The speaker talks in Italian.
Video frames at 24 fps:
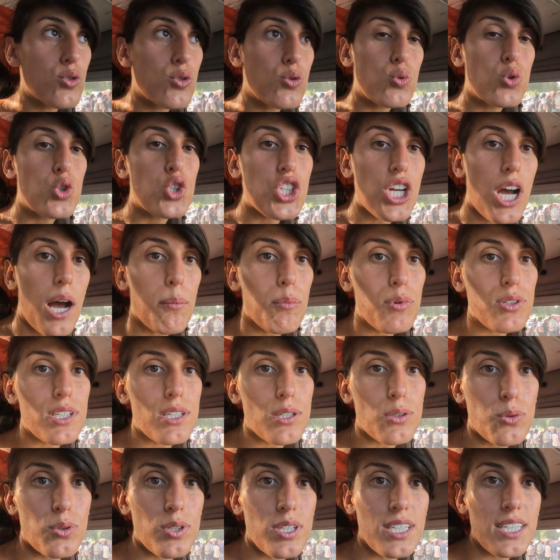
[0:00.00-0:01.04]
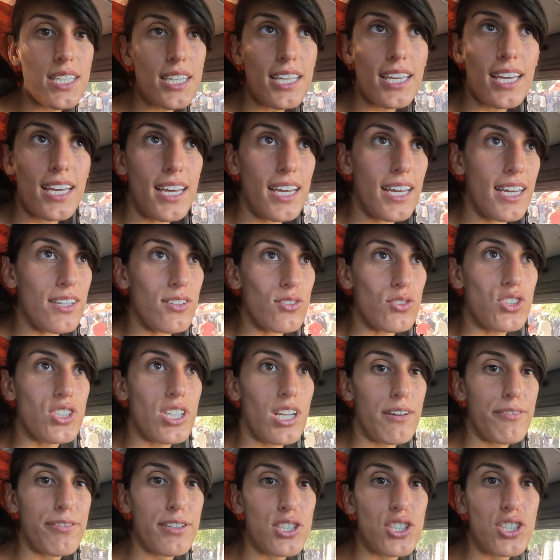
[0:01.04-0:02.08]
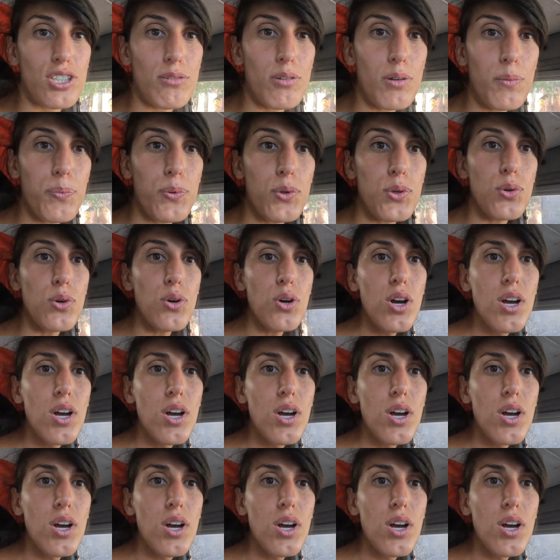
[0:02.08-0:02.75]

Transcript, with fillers: usciamo da qui che non ce la facciamo più.